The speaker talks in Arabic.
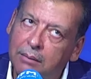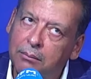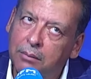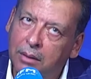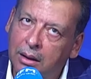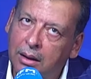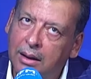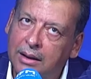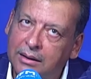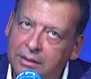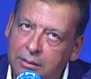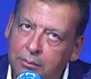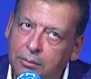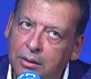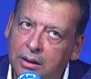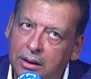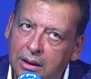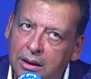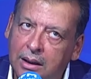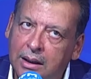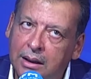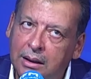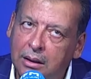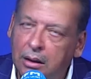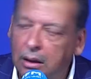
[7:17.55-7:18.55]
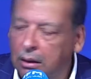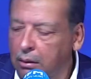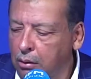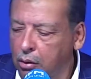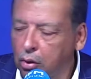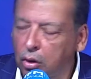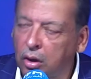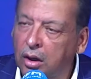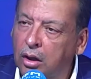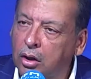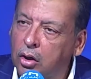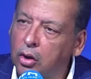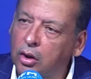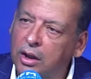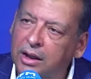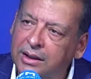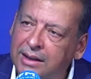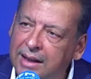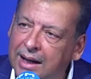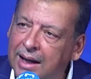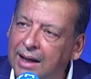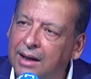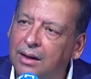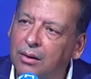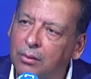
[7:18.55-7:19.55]
ما خطم يعني إيه.
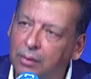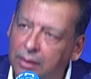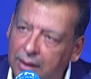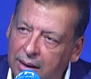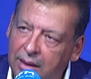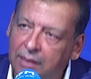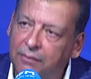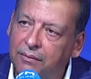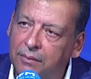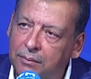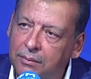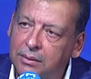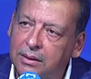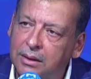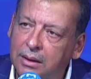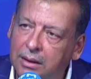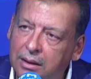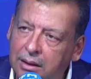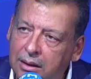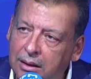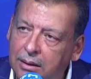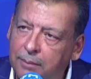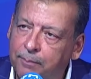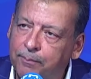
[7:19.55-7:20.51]
كولاترال يعني فهمت إيه.